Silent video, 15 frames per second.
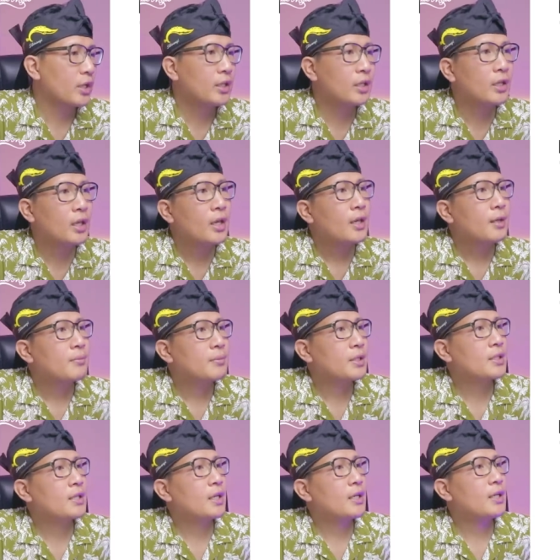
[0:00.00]
Ini
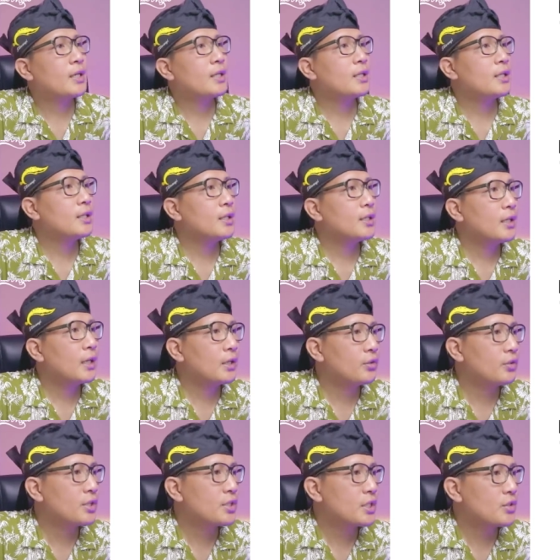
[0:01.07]
berita dari
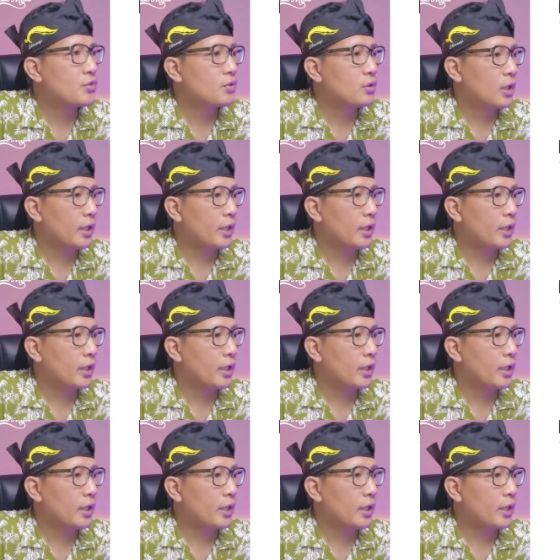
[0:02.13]
Indonesia juga